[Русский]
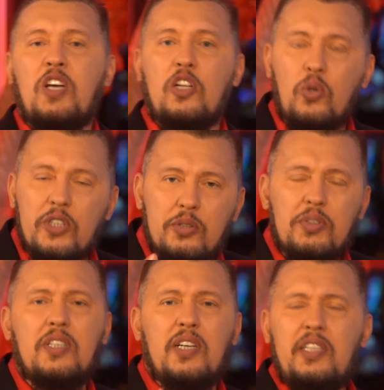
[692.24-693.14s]
которые
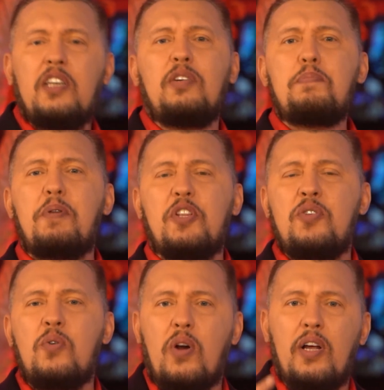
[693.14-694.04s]
сегодня дорогие
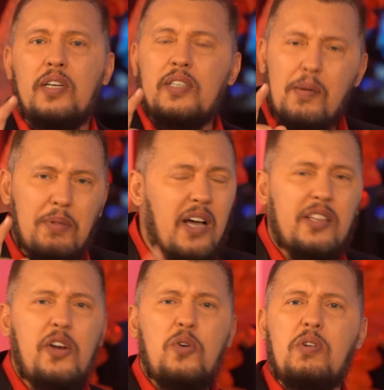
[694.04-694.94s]
вип-партнеры. Я
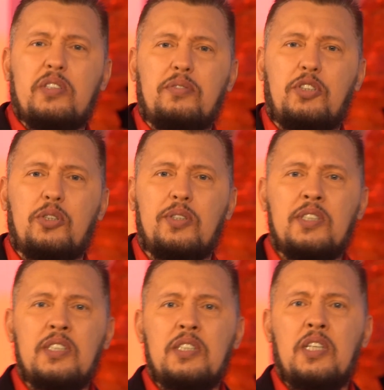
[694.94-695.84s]
благодарю вас за все.
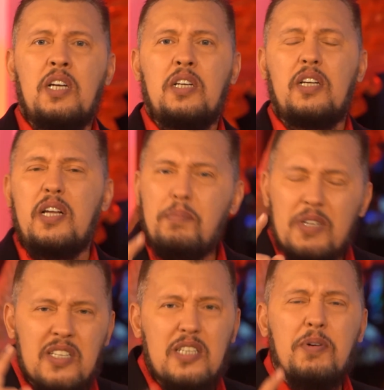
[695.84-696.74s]
Дорогие
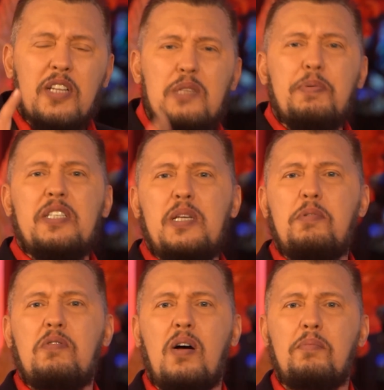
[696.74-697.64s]
бизнесмены,
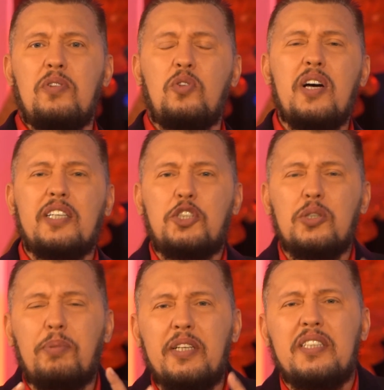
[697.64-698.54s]
спасибо вам. Но я
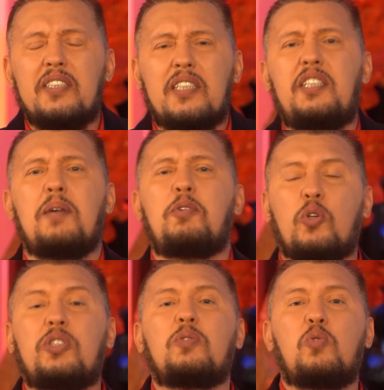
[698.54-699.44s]
хочу обратиться к тем,
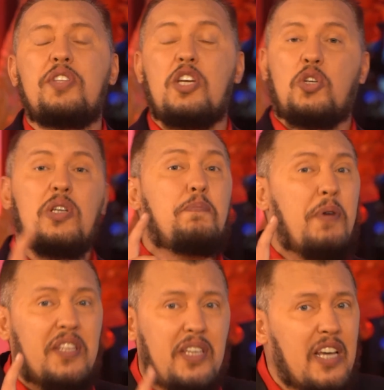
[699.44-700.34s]
кто сегодня еще не
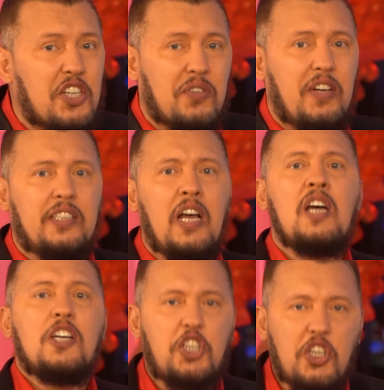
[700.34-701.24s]
поддерживает
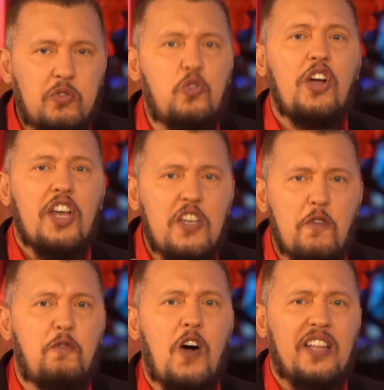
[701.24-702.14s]
живое
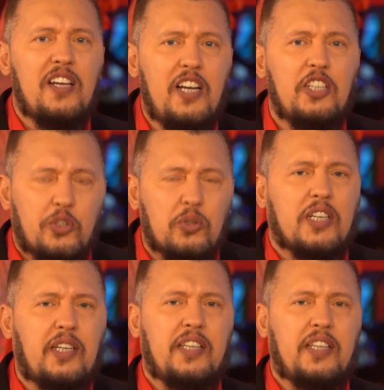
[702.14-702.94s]
Евангелие Иисуса